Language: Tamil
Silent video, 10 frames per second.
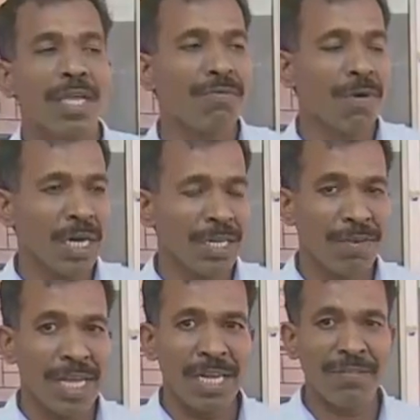இவ்வாறு
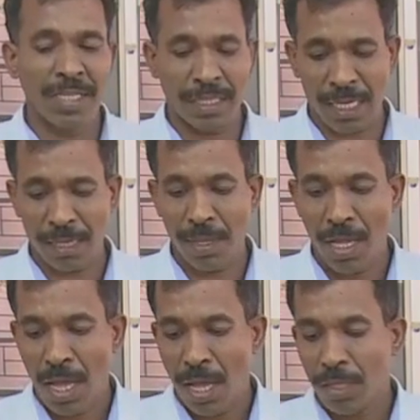வேக வைத்த
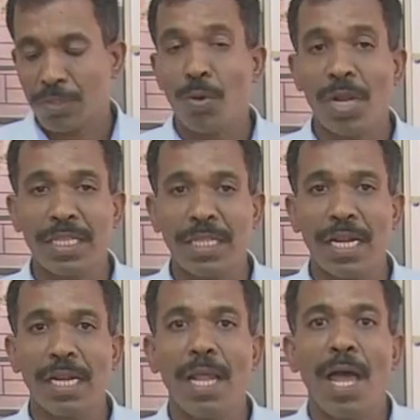சோளத்தில்